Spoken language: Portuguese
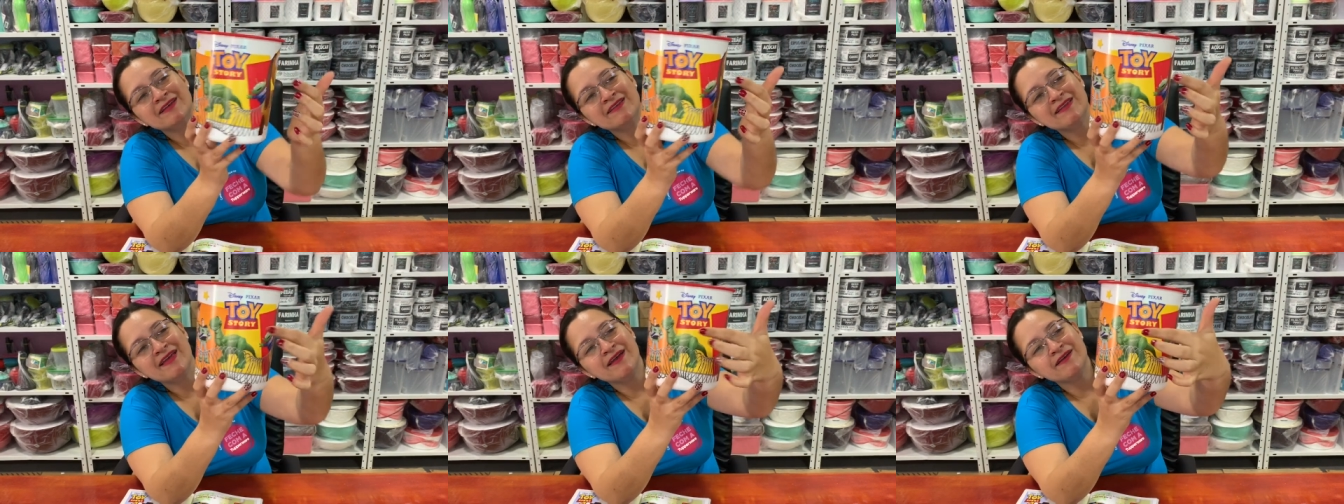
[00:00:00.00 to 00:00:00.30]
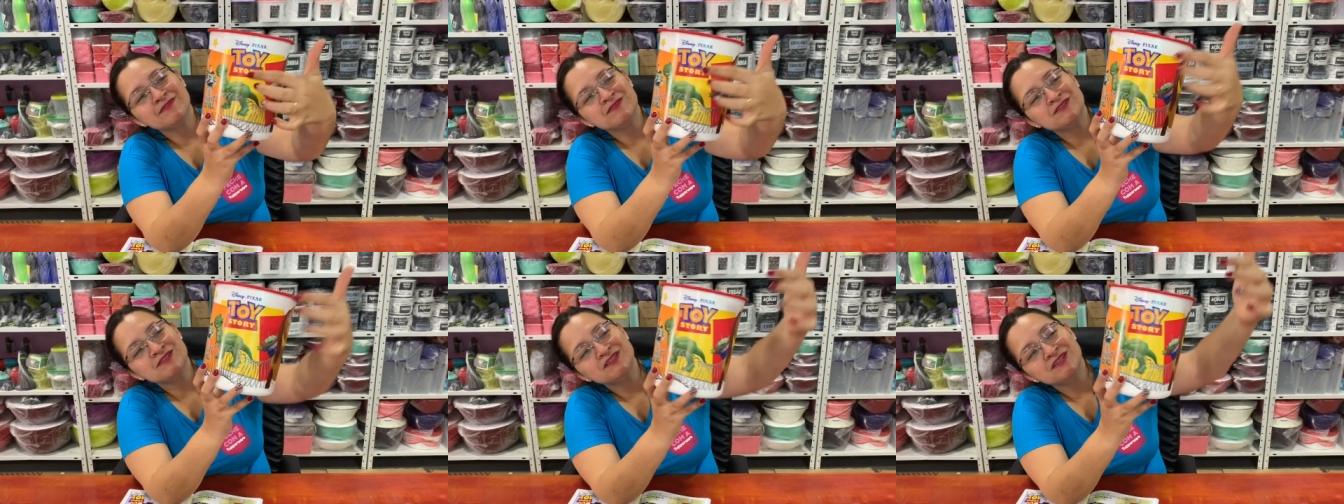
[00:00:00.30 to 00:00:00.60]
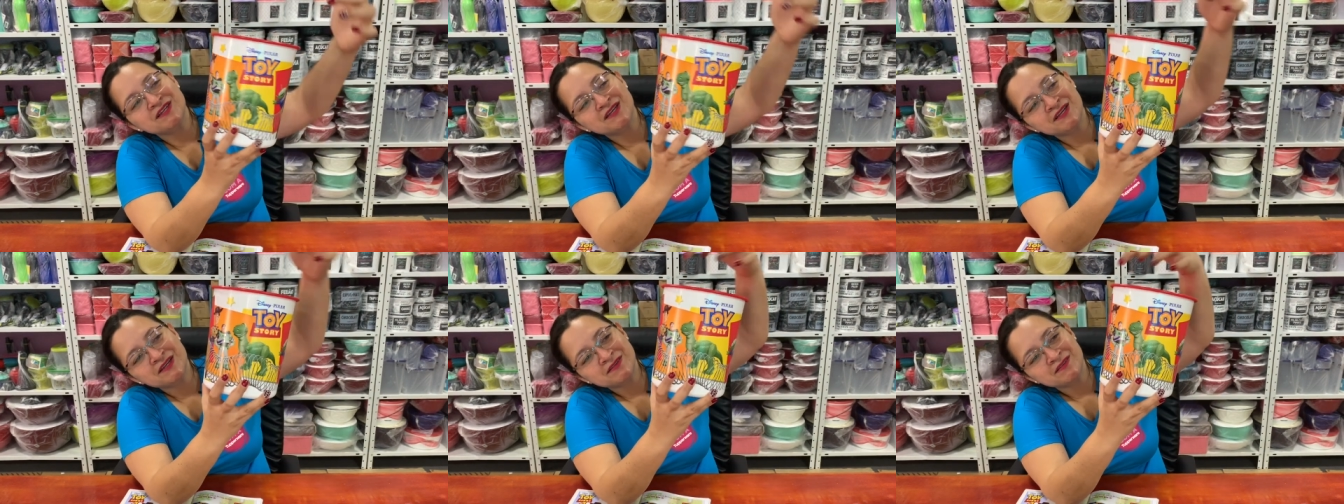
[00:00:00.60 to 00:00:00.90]
tem o
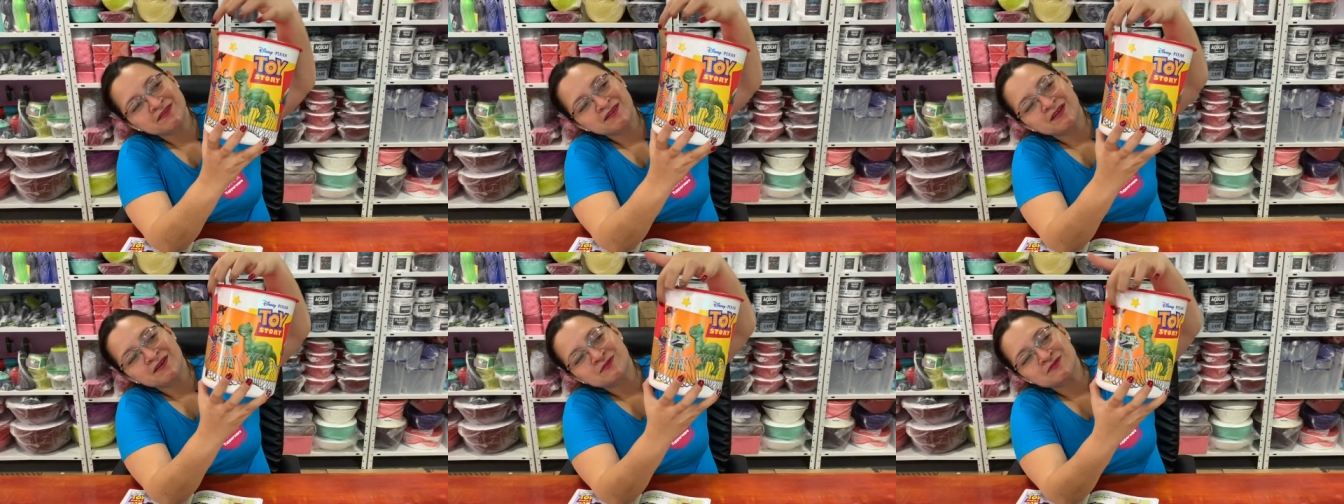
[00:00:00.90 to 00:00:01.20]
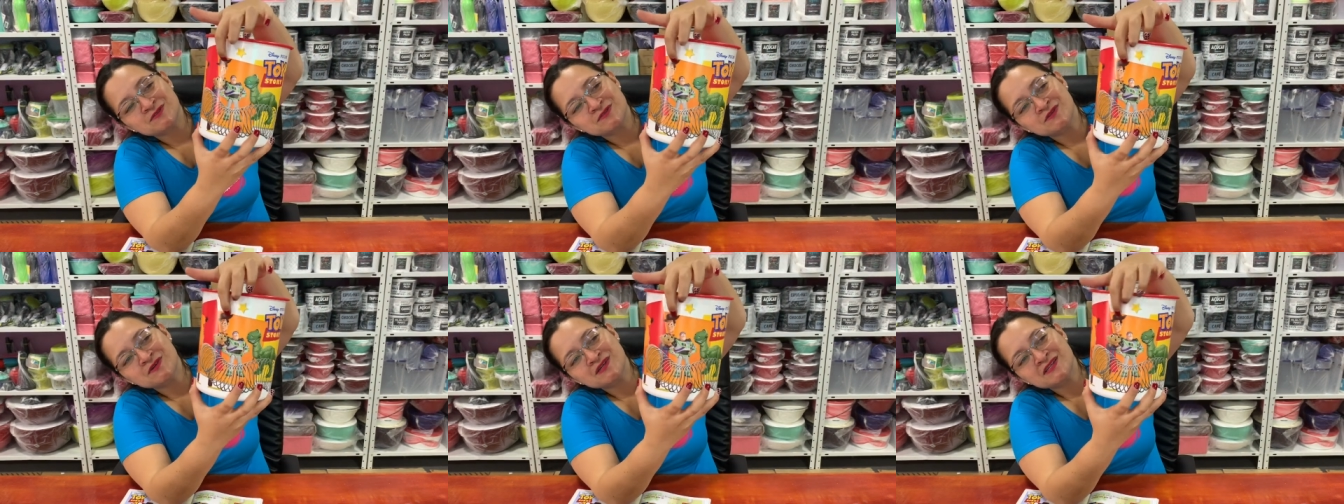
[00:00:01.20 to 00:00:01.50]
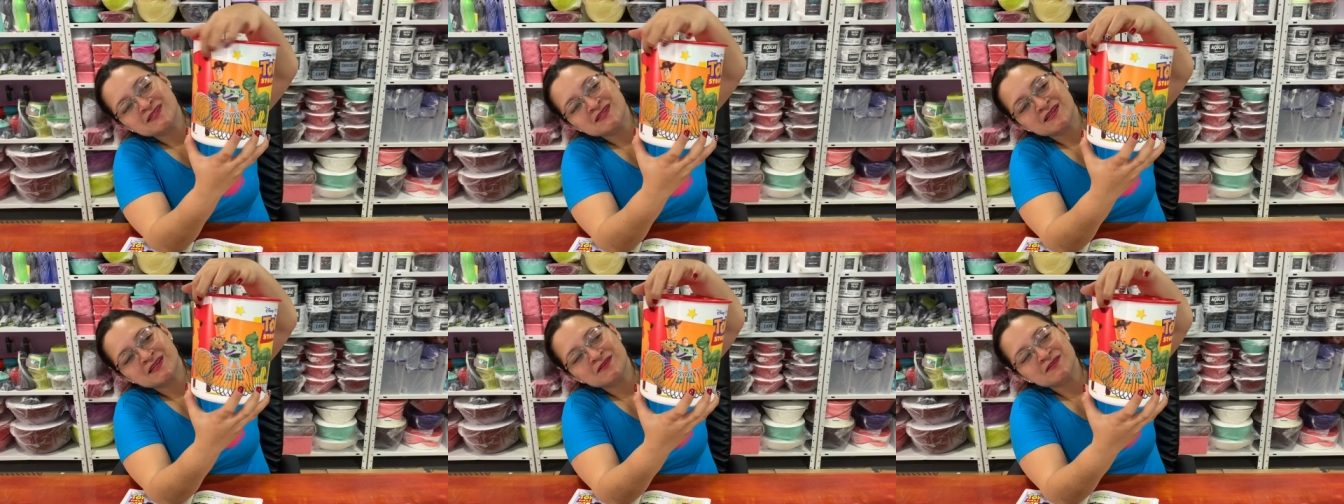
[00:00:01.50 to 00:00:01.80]
Dino, né? Os
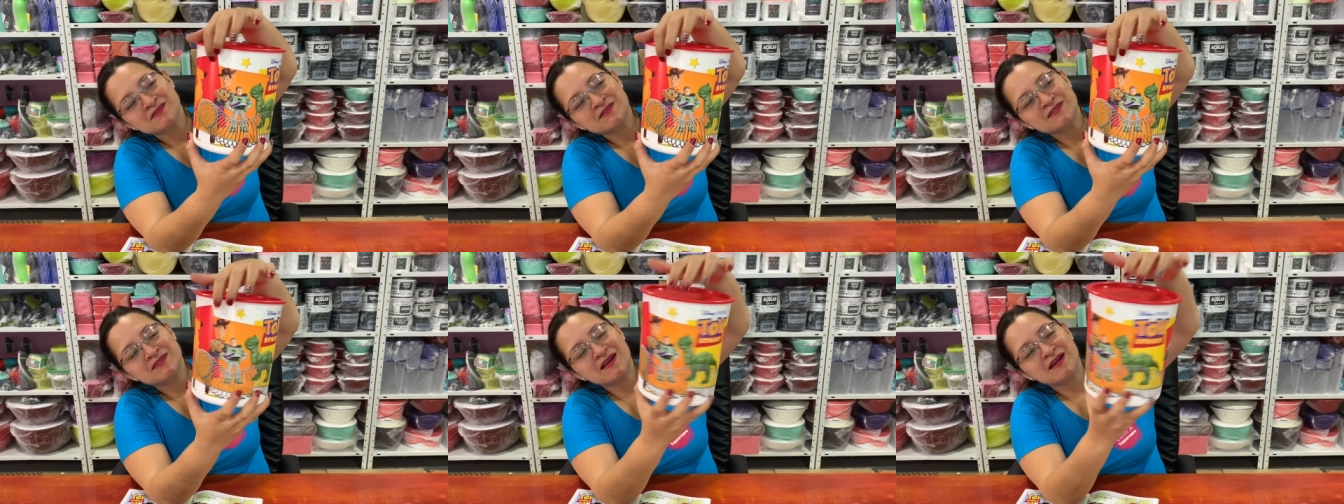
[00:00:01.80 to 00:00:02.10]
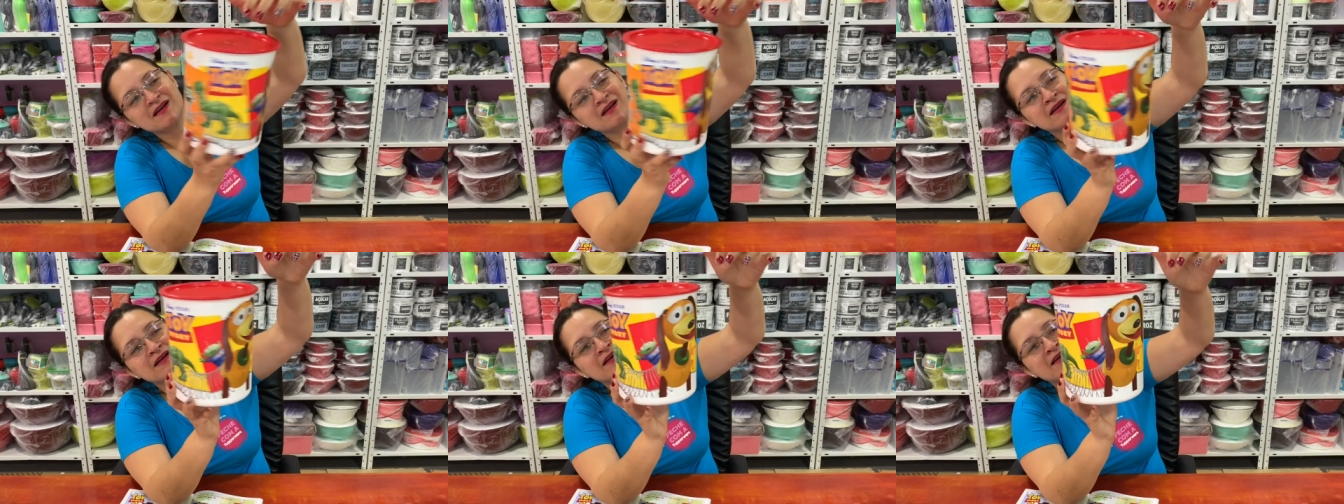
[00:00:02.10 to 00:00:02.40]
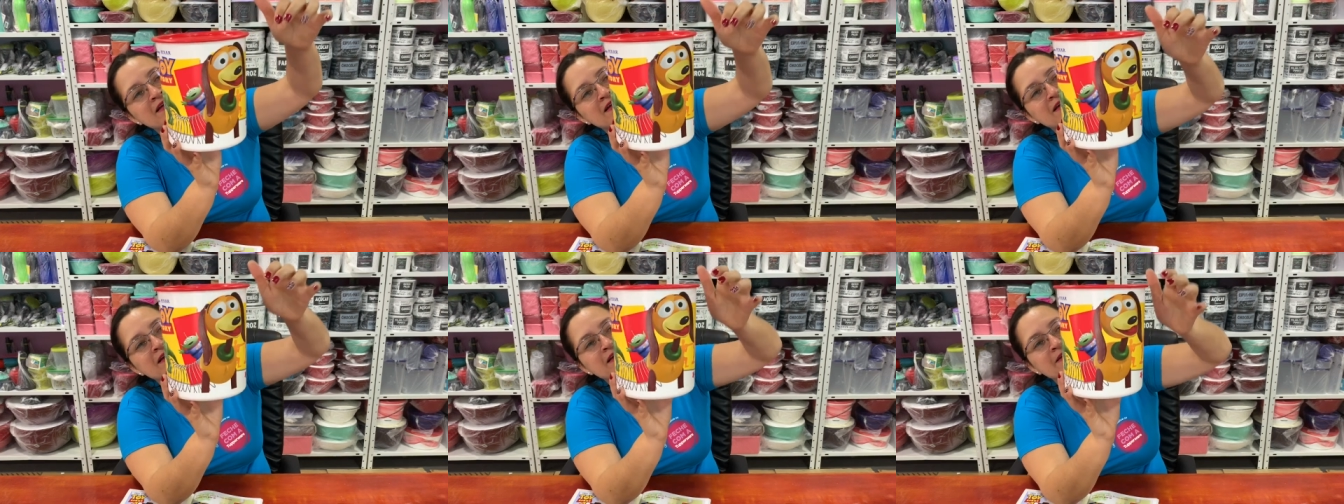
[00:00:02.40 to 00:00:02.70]
dois aqui, o Star.
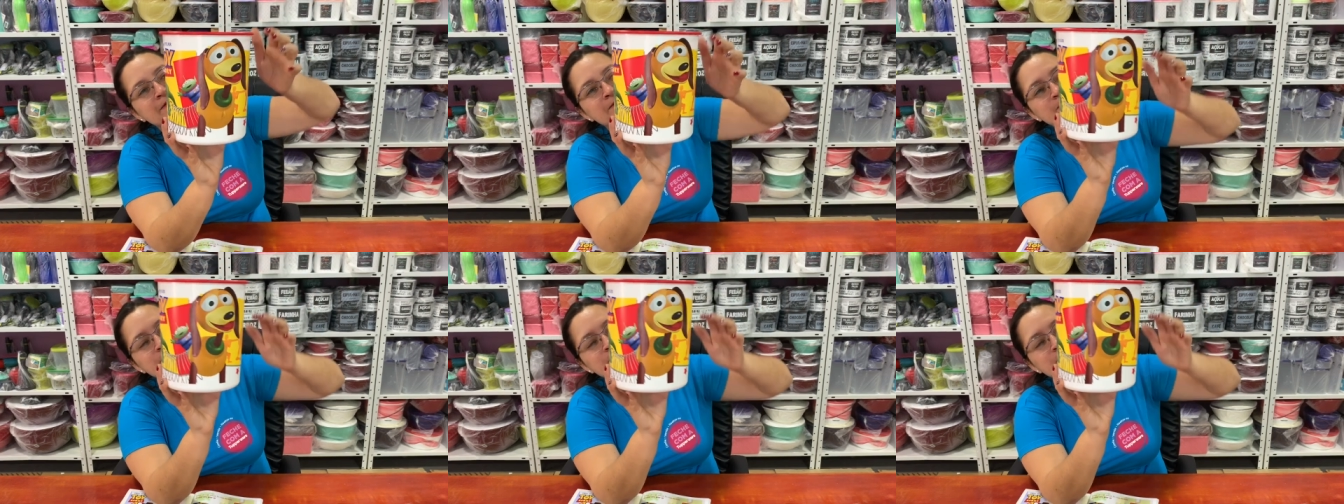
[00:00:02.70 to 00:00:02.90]
É...